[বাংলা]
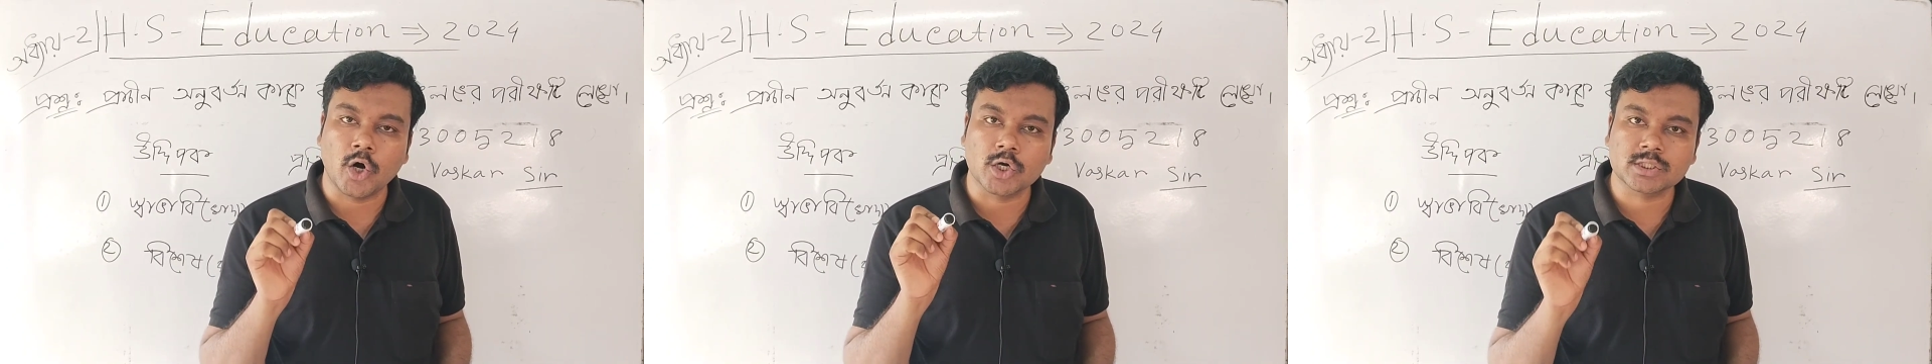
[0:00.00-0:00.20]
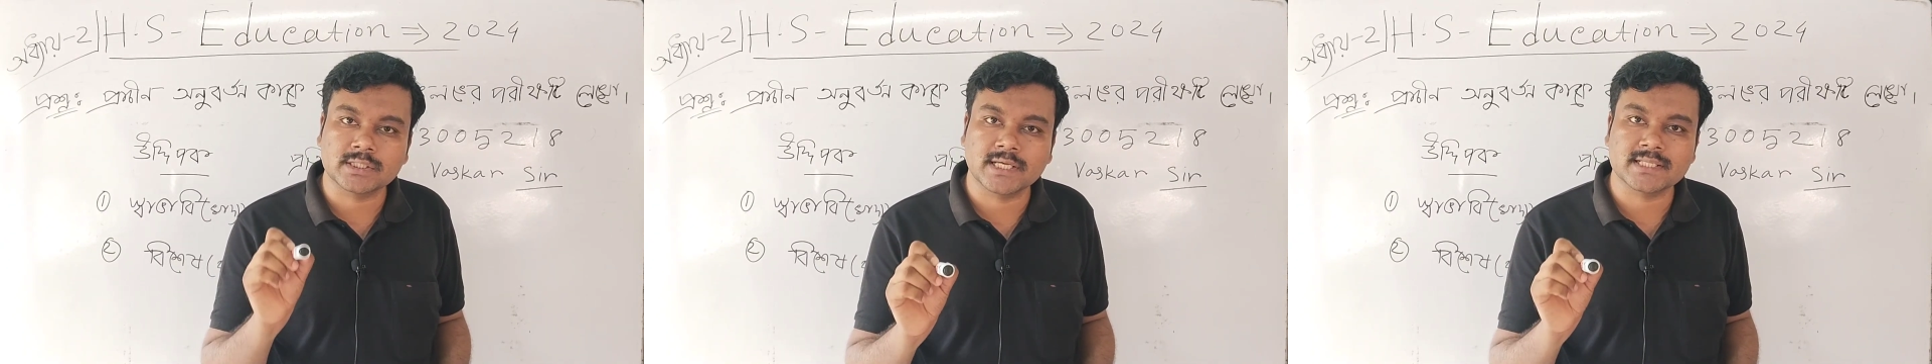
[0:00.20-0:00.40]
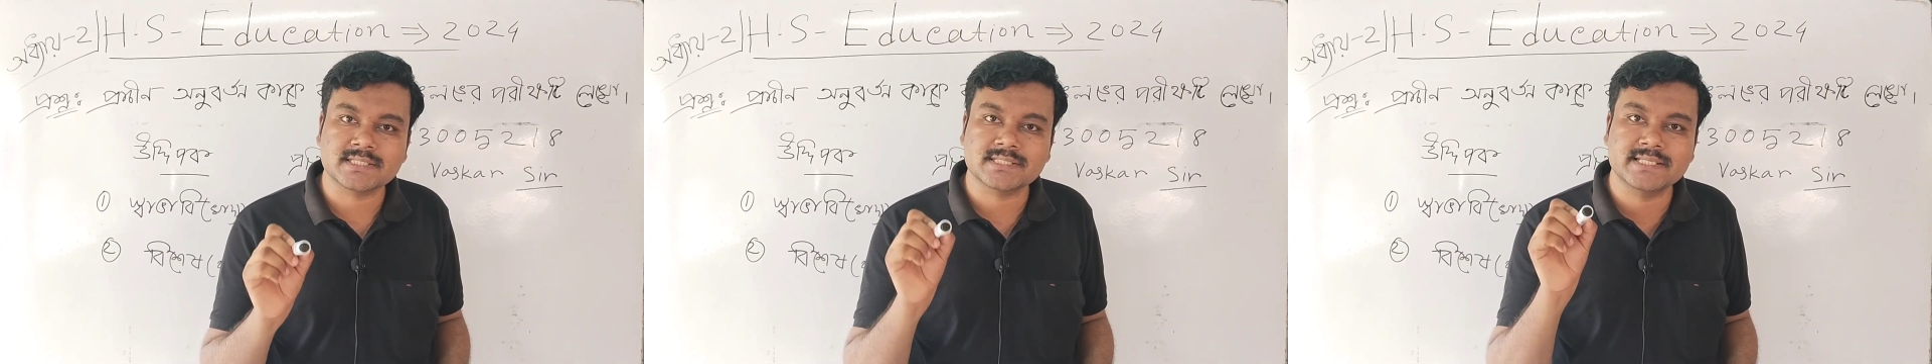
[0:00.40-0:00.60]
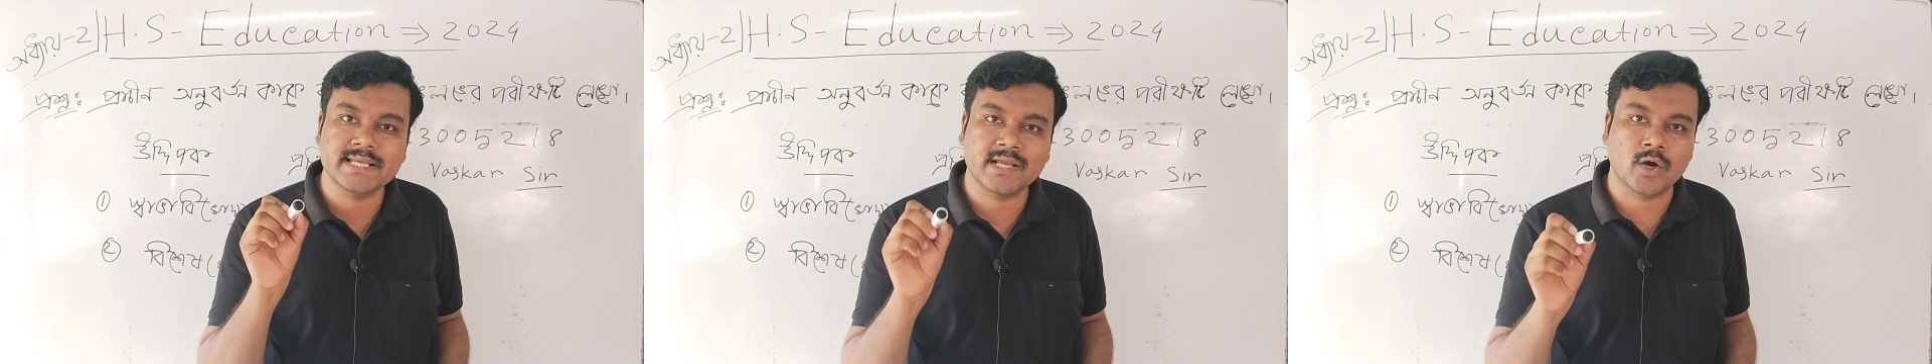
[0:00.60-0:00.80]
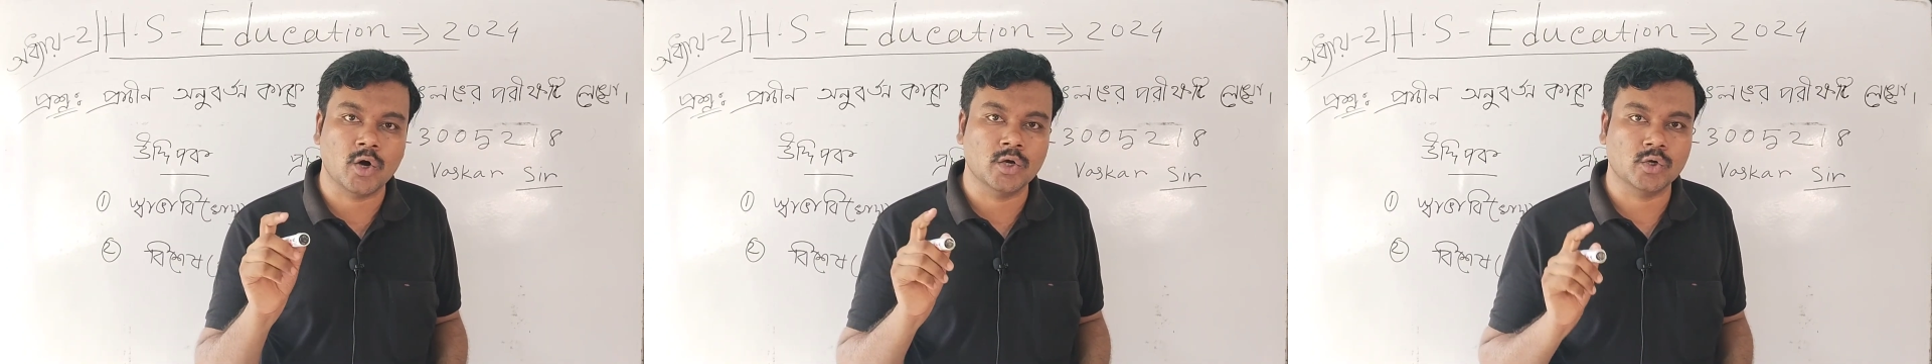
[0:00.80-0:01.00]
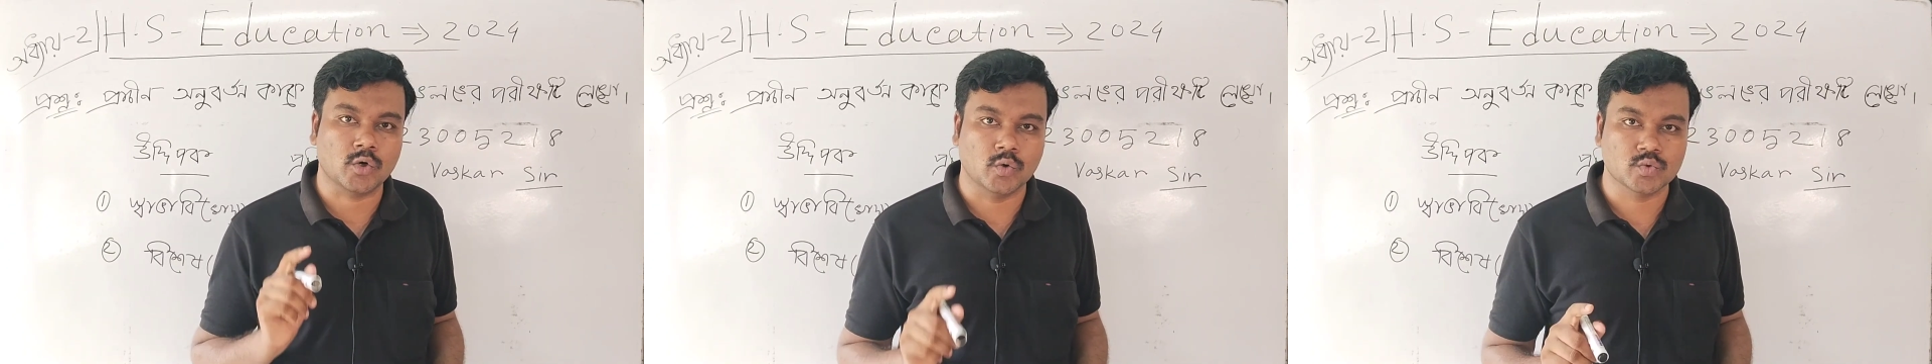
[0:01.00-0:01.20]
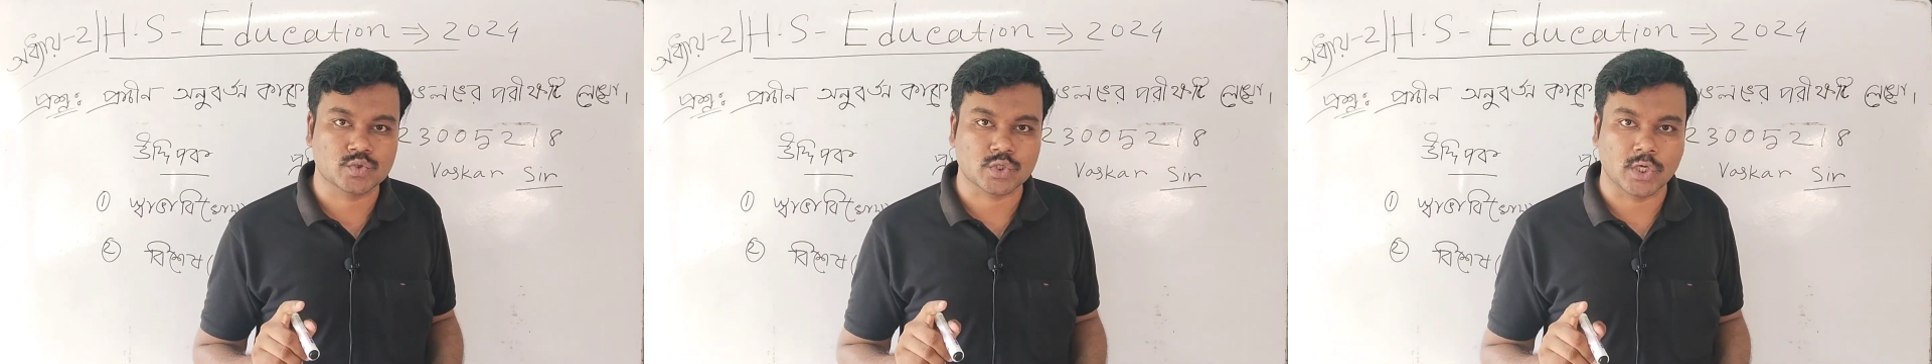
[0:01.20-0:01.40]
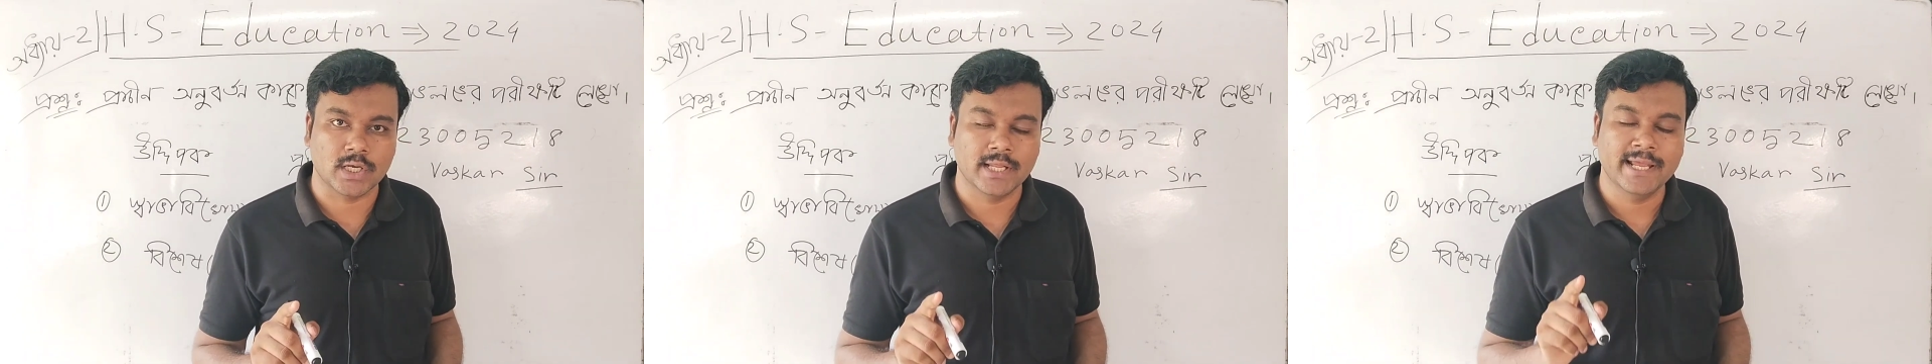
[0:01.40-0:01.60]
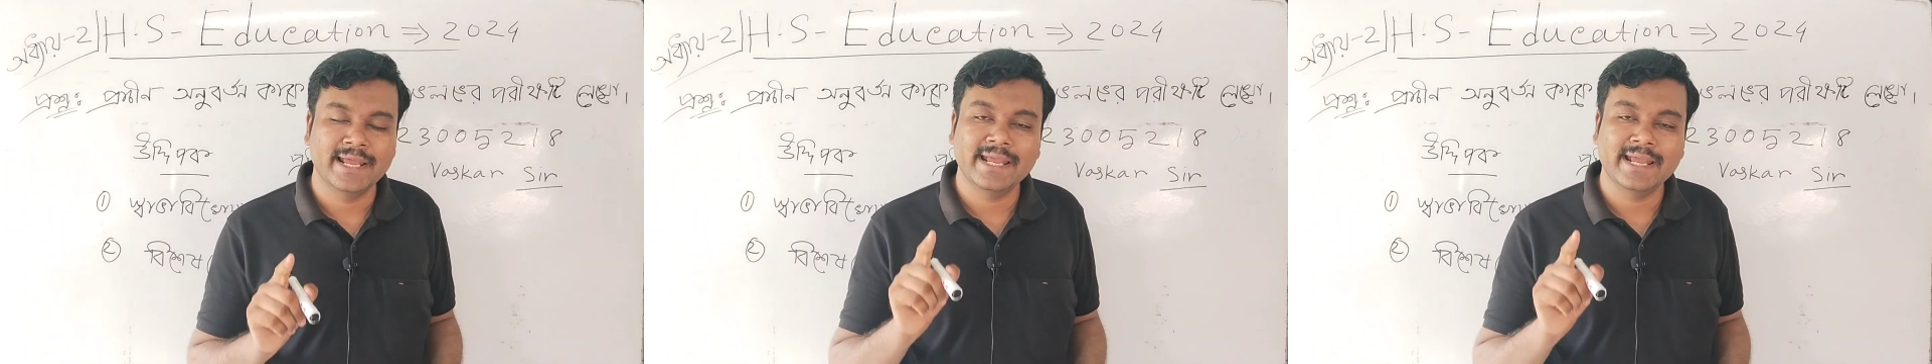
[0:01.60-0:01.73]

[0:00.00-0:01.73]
অর্থাৎ শিখন কৌশল